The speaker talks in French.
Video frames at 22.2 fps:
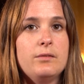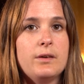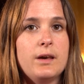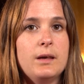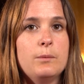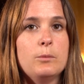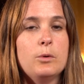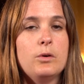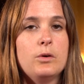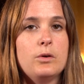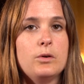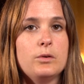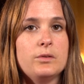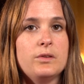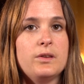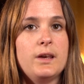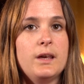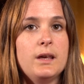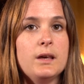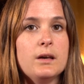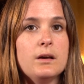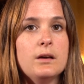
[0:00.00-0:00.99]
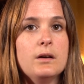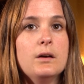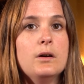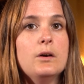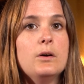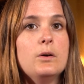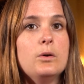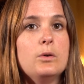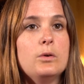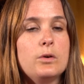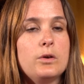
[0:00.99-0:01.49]
vraiment rentrée
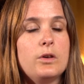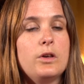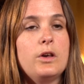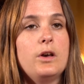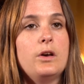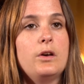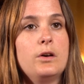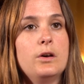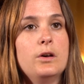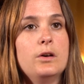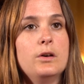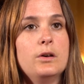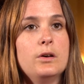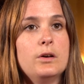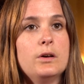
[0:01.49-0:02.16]
au cœur